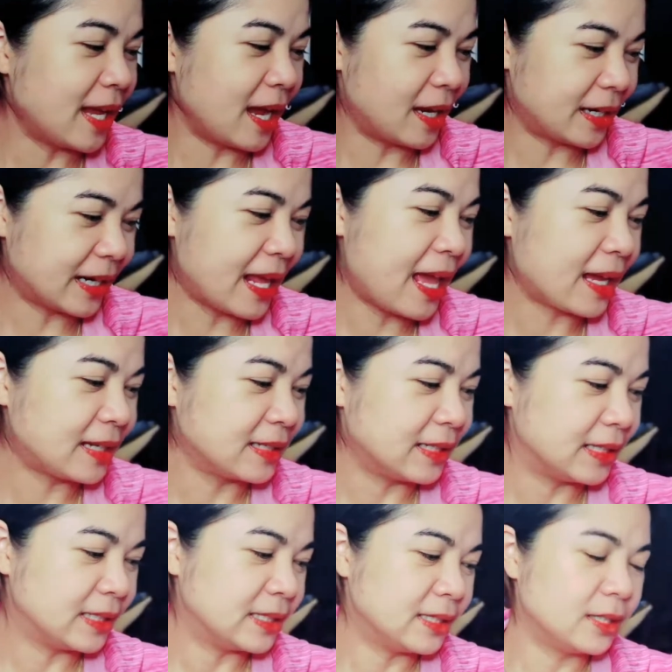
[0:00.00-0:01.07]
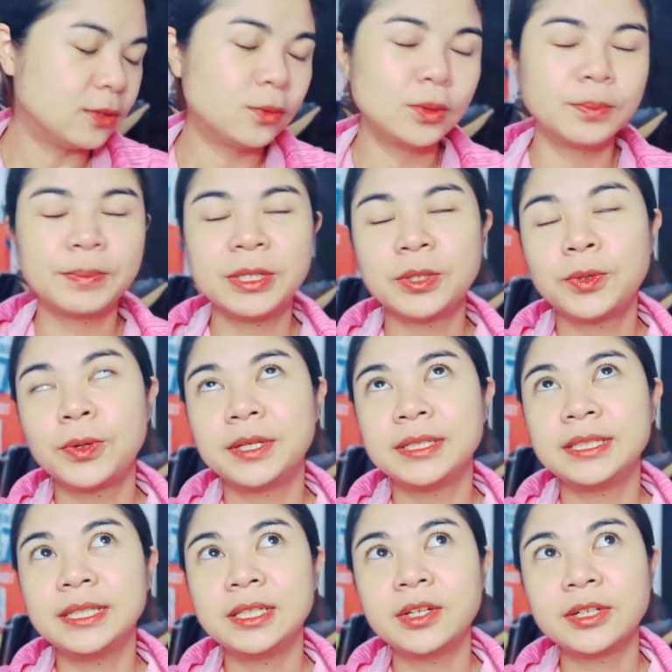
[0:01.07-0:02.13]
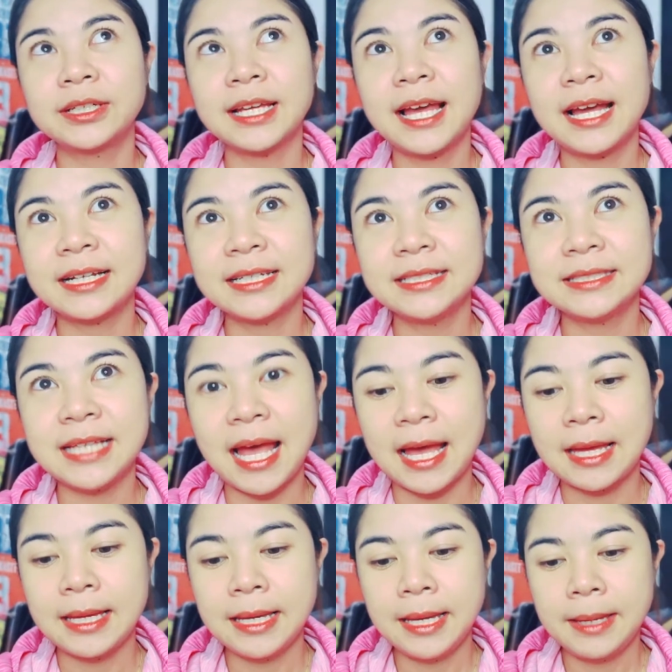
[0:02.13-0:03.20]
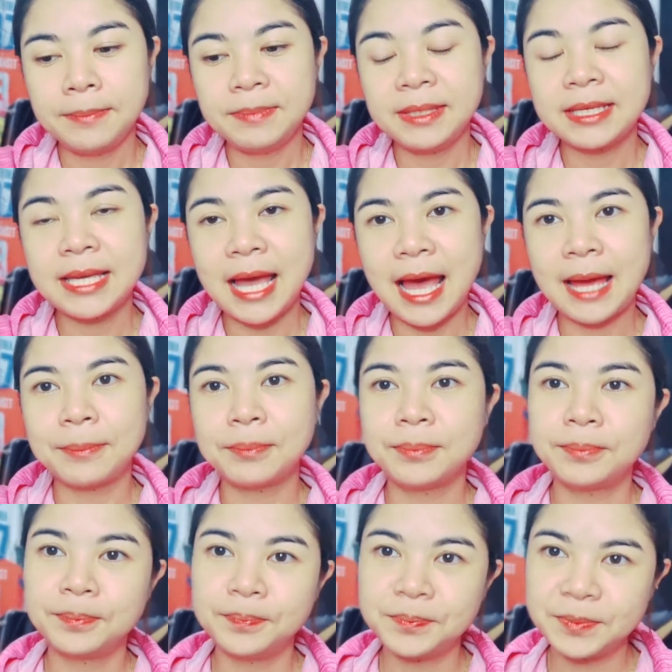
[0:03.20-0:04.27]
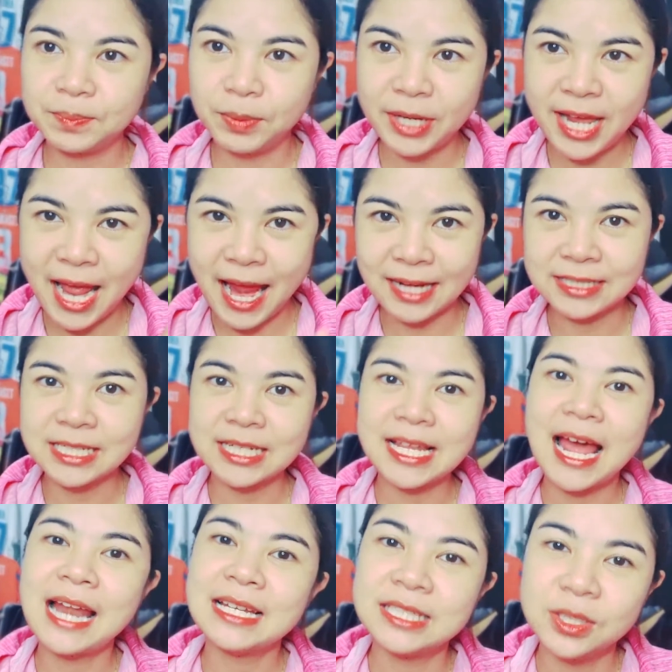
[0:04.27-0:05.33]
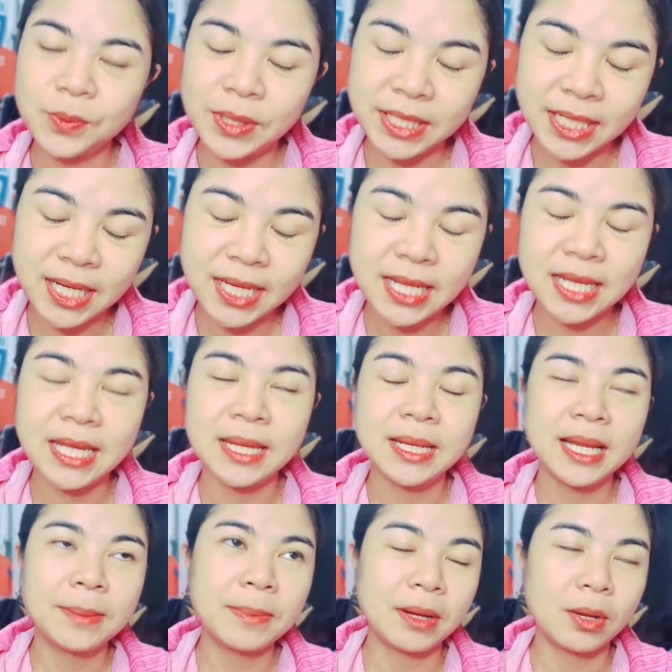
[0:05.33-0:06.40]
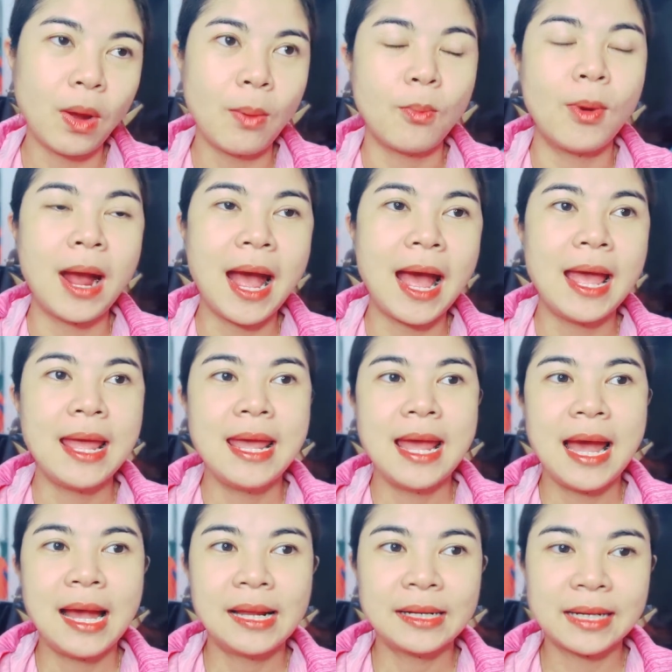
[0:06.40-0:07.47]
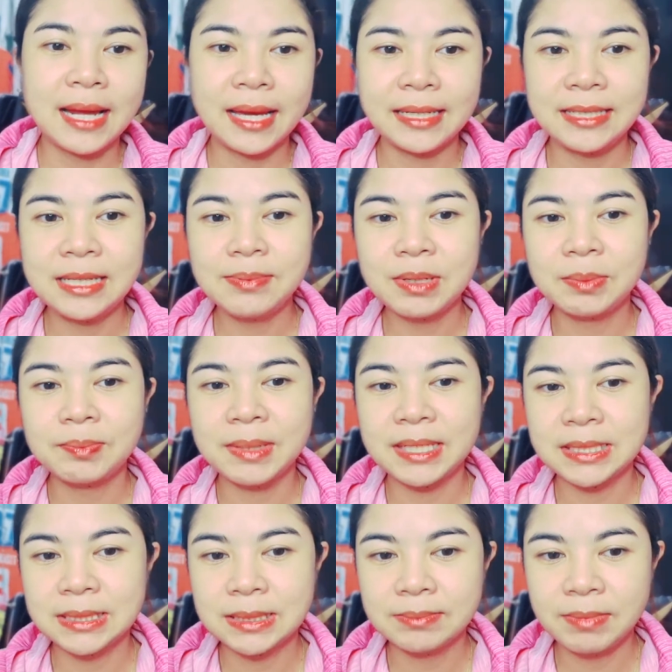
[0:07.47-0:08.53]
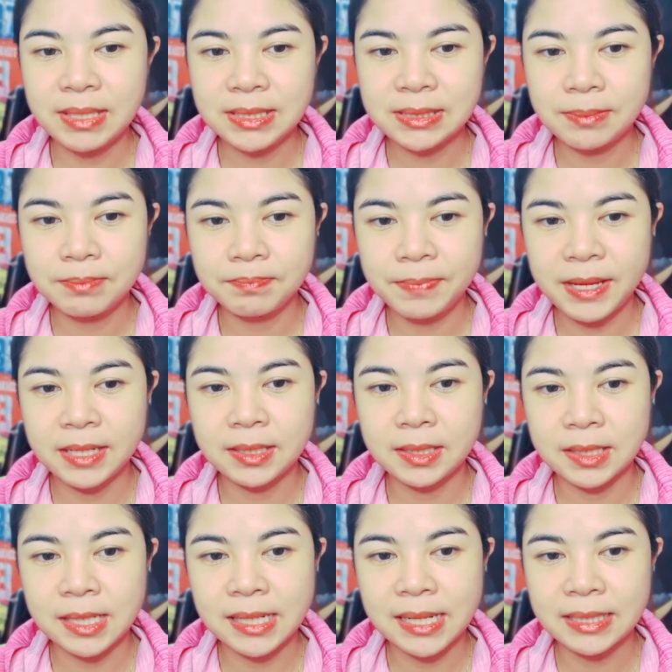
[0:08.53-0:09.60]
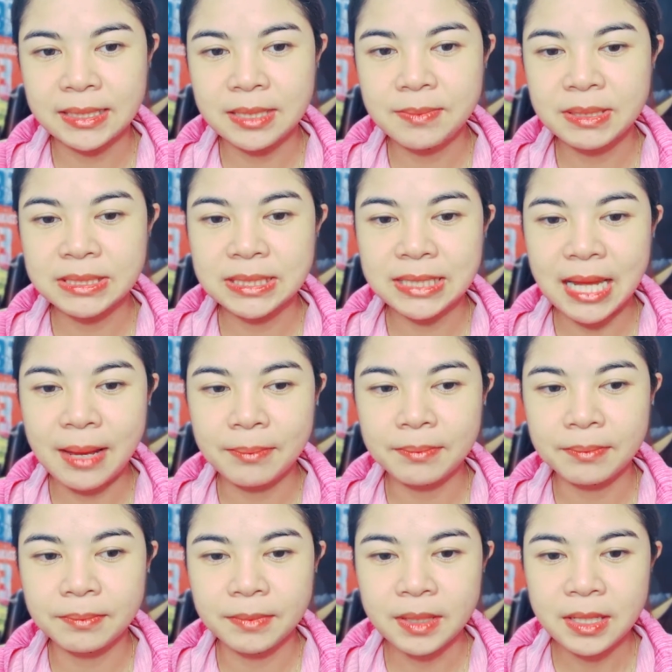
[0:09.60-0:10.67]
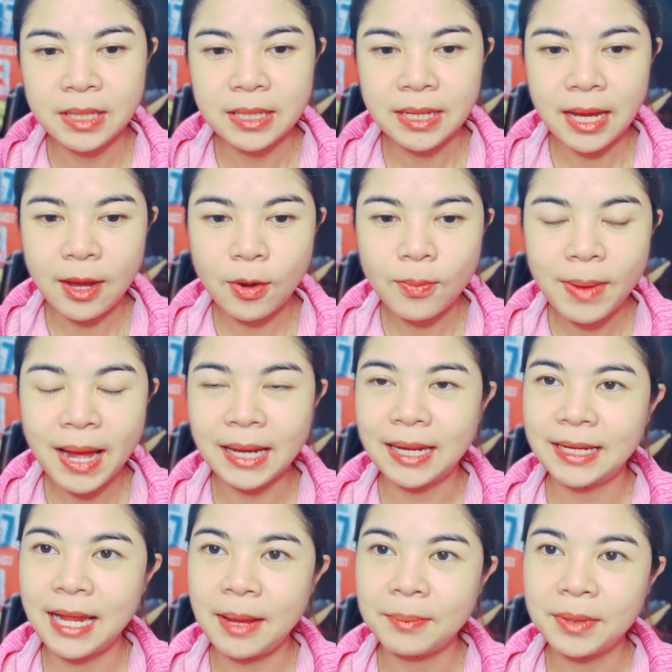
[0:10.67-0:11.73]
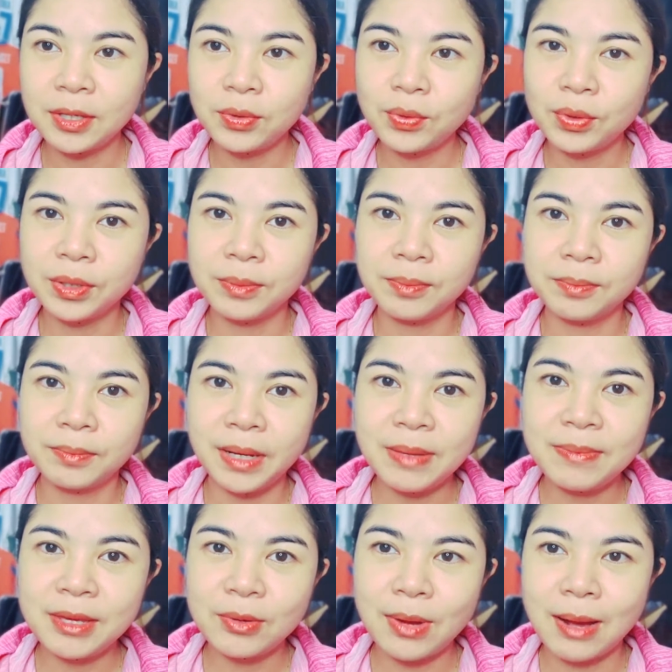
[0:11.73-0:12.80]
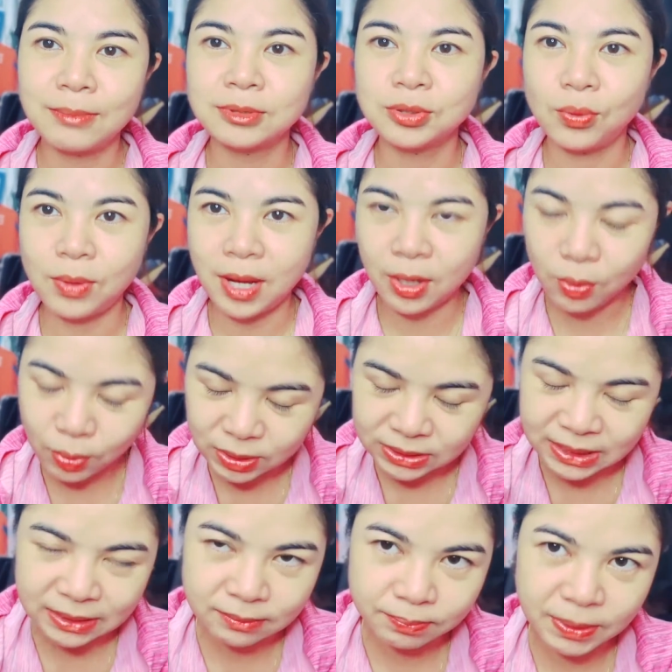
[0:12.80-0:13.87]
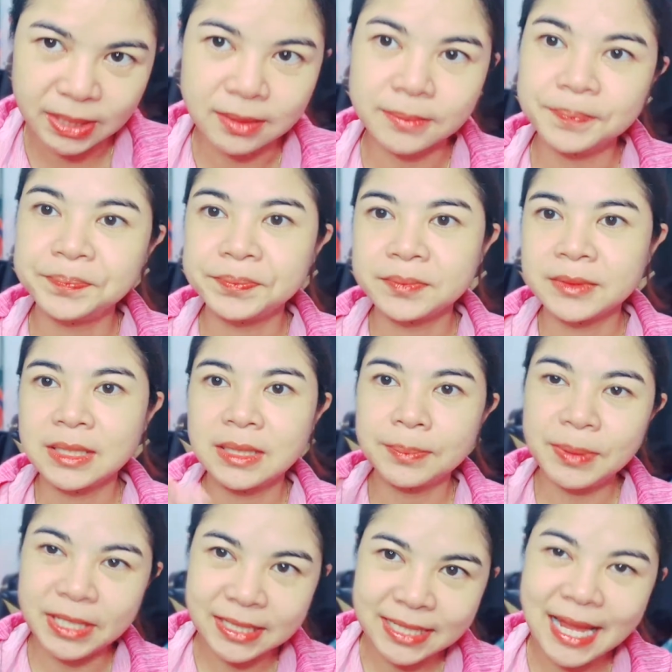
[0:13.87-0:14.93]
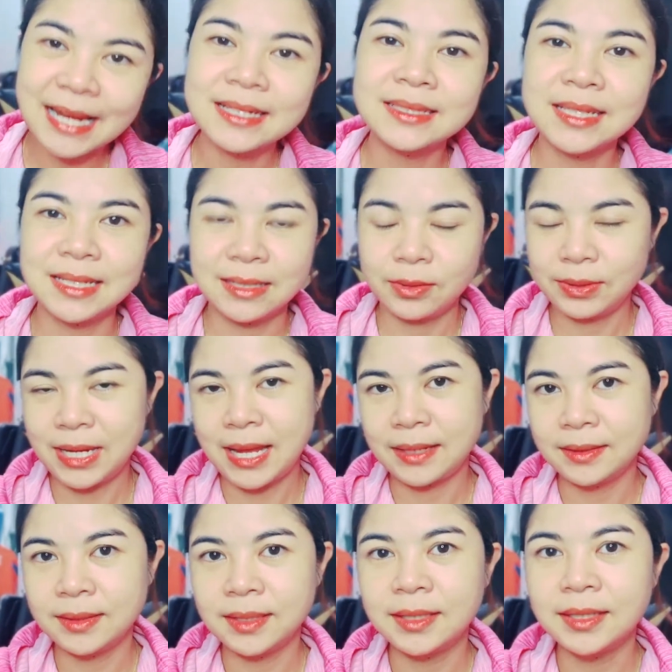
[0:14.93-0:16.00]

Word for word: ณอย่างแรกเลยคือคุณเป็นคนที่ค่อนข้างที่จะมีการบริหารจัดการชีวิตได้ดีนั่ยความว่าอะไรที่มันไม่จำเป็นหรืออะไรที่มันจะทำเข้ามาแล้วทำให้คุณไม่มีความสุขอะคุณจะปิดกั้นสิ่งเหล่านั้น